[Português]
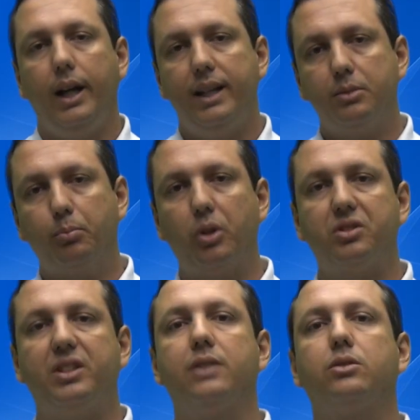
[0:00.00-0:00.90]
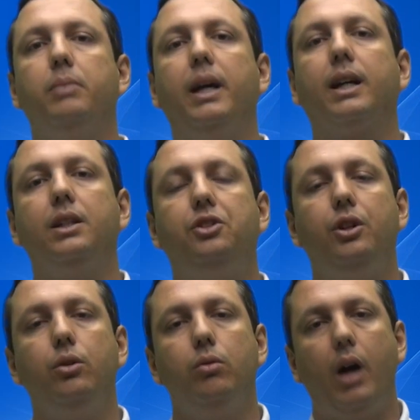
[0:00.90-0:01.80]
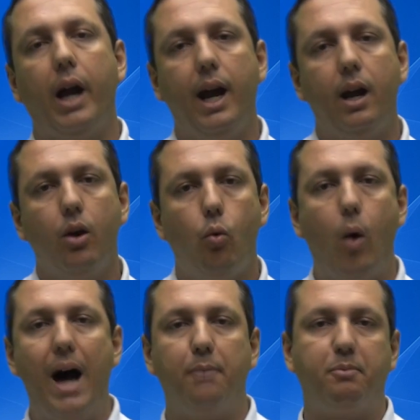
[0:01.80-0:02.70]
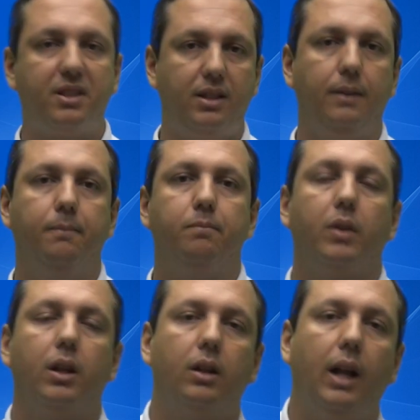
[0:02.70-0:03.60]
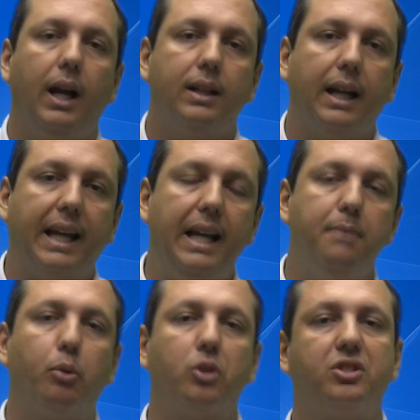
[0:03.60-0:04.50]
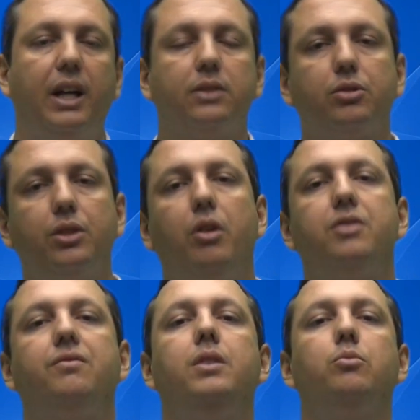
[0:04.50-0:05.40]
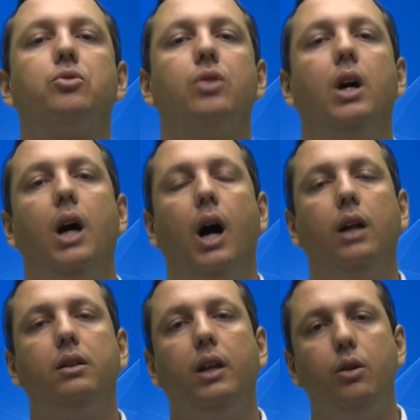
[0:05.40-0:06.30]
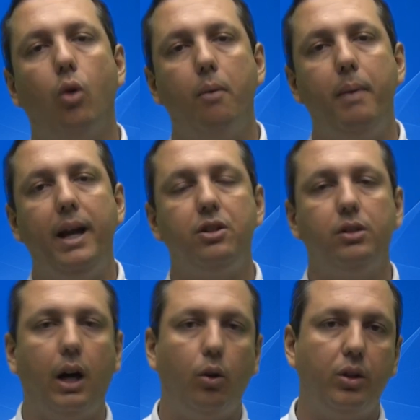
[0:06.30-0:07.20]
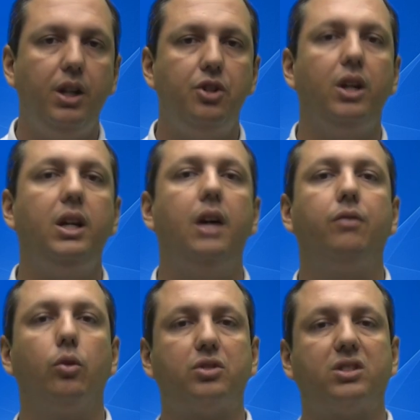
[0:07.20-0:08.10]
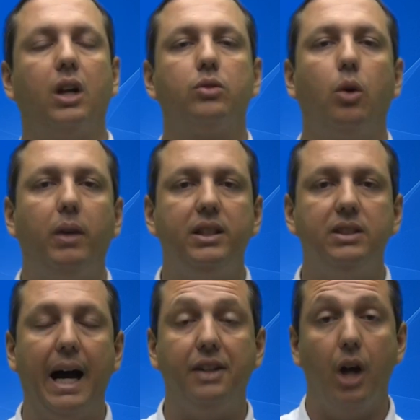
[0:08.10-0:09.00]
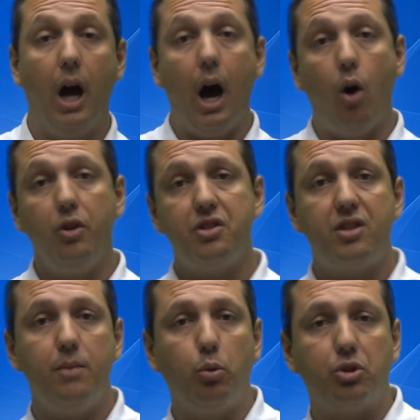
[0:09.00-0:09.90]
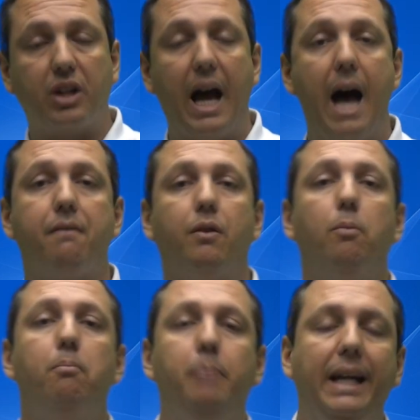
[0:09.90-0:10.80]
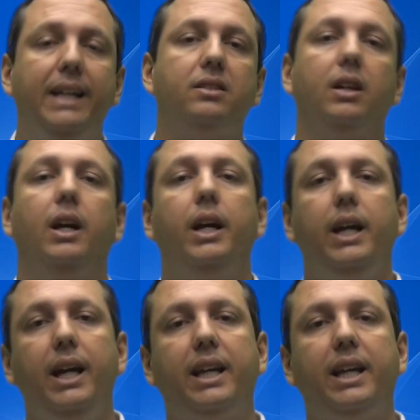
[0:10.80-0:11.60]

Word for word: Esse processo mercantil é o ápice né, daquele processo que nós vimos anteriormente da origem e a evolução da humanidade, onde se buscavam bens e